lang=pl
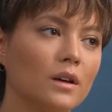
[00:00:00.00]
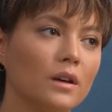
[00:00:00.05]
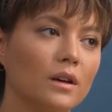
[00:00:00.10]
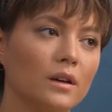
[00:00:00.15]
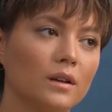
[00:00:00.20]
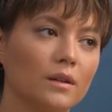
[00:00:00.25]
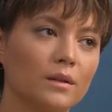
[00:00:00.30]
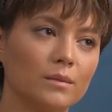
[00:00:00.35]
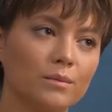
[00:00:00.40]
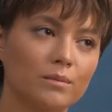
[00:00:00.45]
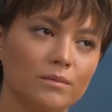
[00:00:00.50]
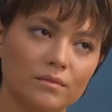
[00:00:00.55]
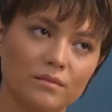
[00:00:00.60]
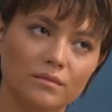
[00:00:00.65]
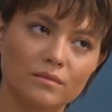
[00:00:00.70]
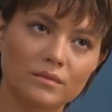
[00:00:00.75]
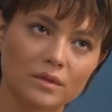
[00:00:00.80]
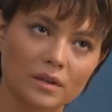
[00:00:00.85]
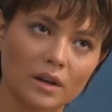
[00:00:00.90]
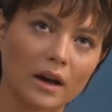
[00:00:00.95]
E,
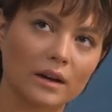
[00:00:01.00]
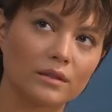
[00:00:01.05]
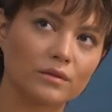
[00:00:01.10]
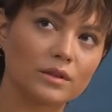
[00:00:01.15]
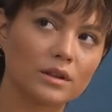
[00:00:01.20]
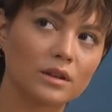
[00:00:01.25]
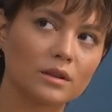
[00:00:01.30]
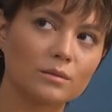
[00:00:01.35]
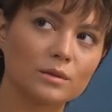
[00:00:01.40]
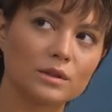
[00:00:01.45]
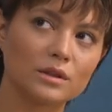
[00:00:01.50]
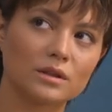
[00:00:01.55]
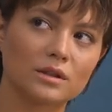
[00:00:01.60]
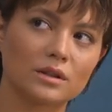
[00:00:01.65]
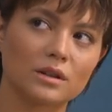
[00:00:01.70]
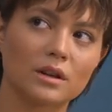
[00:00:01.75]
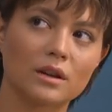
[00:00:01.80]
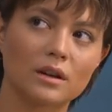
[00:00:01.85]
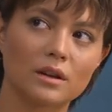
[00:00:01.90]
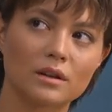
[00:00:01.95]
tak, wydaje mi się,
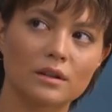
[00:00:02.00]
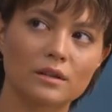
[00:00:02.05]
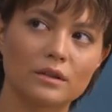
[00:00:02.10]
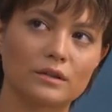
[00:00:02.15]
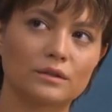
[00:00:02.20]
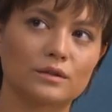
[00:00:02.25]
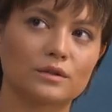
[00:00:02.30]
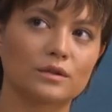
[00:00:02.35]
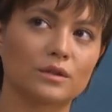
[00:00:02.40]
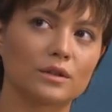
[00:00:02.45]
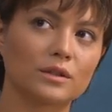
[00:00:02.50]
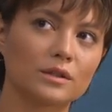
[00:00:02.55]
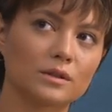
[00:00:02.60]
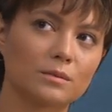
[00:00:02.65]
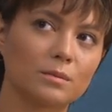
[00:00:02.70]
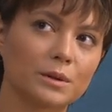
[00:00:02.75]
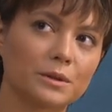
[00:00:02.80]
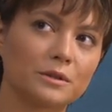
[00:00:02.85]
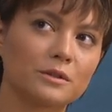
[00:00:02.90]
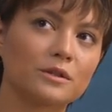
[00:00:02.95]
że to
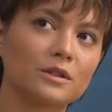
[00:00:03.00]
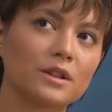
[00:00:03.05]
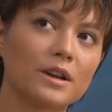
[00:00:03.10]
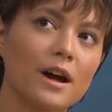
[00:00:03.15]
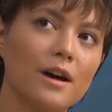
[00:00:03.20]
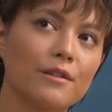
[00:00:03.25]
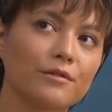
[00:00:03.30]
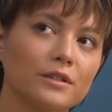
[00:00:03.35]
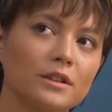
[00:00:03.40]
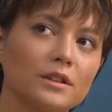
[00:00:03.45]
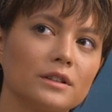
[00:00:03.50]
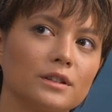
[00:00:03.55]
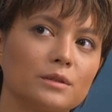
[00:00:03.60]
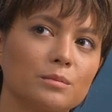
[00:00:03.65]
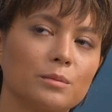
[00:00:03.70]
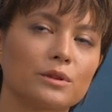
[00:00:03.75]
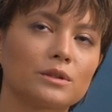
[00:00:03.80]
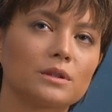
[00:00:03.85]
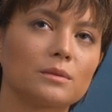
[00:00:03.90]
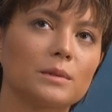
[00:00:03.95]
jest bardzo trafne
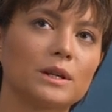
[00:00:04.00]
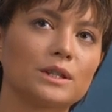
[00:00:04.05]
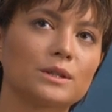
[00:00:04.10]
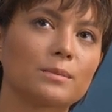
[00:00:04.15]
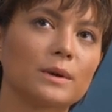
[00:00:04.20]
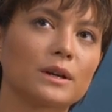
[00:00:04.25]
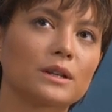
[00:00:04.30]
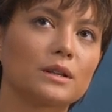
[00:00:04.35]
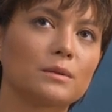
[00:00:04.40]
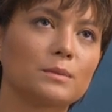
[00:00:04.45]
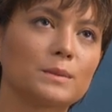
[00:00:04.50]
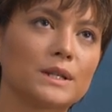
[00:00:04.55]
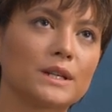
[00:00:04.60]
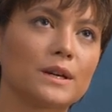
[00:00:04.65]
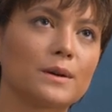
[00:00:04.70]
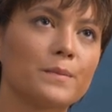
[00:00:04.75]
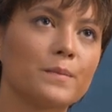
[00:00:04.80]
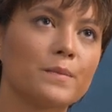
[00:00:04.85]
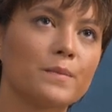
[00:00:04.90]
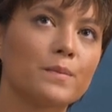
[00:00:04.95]
też pod tym aspektem,
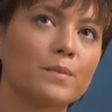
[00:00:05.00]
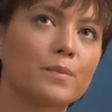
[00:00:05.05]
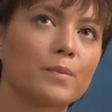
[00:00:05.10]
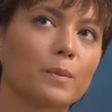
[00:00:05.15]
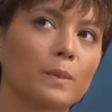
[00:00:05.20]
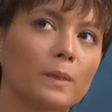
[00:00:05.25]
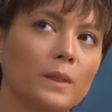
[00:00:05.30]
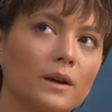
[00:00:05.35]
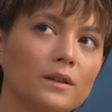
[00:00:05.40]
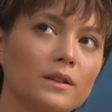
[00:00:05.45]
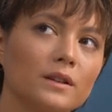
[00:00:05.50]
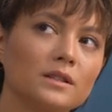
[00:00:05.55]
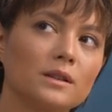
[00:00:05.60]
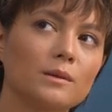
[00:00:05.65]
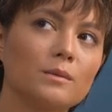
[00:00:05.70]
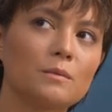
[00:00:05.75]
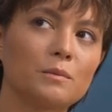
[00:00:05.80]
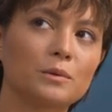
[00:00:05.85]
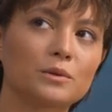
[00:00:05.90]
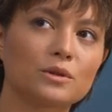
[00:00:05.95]
że mm, na
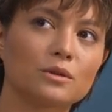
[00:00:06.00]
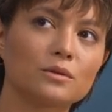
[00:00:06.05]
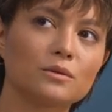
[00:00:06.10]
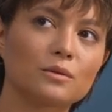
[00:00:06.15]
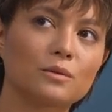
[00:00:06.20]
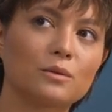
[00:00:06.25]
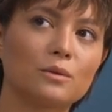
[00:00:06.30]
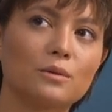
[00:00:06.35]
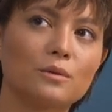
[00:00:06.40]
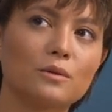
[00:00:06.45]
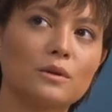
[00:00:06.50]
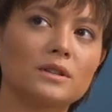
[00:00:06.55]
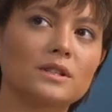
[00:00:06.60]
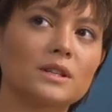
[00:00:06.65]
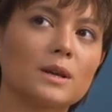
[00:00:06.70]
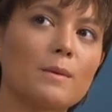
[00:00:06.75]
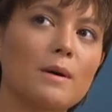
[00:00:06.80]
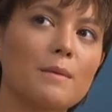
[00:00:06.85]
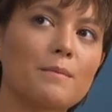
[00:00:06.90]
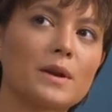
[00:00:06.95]
samym początku
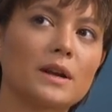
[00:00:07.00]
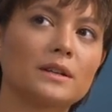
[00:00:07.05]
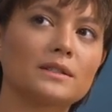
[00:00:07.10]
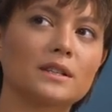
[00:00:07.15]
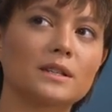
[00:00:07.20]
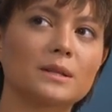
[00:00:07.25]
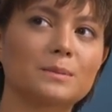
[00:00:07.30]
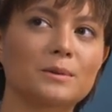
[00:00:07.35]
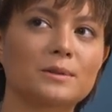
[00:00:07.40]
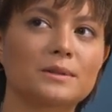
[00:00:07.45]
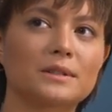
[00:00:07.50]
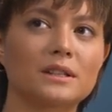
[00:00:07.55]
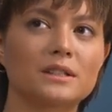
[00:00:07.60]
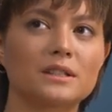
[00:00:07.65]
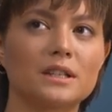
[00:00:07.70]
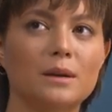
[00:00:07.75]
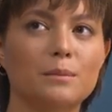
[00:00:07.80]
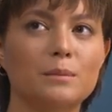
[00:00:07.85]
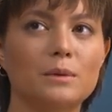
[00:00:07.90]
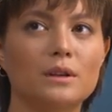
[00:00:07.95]
sama praca z
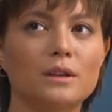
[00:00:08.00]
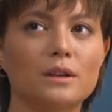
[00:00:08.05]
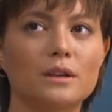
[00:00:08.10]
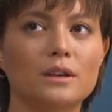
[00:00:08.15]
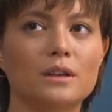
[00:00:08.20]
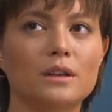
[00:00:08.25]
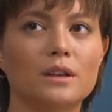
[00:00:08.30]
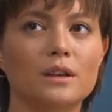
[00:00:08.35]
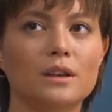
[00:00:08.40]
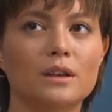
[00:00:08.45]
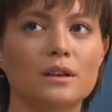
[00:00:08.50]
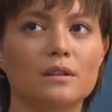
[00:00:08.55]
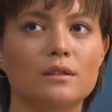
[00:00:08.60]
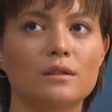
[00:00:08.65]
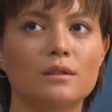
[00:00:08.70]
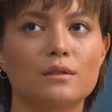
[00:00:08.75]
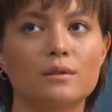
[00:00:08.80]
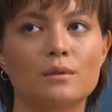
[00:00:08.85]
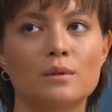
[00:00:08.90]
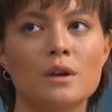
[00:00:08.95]
postaciami
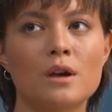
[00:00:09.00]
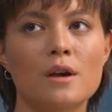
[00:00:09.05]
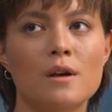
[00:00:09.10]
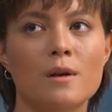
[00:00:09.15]
e,